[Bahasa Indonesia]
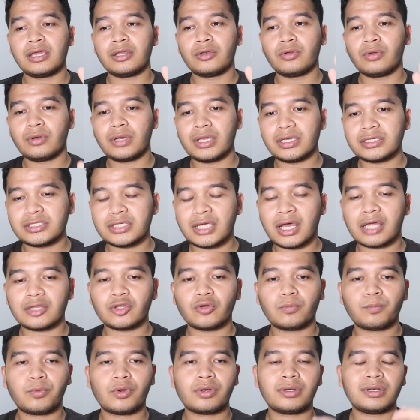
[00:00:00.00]
Indonesia
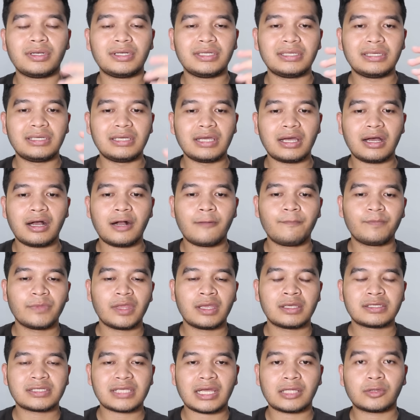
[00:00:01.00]
ataupun Liga
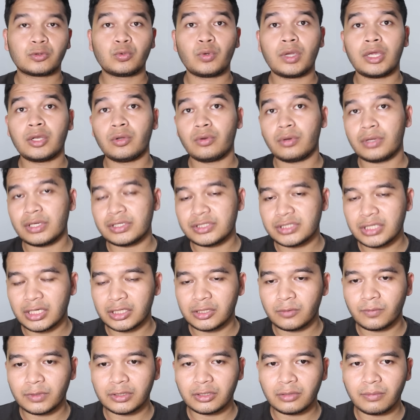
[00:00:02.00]
1 Indonesia
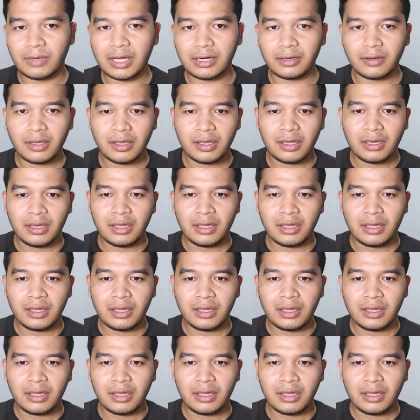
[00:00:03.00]
teman-teman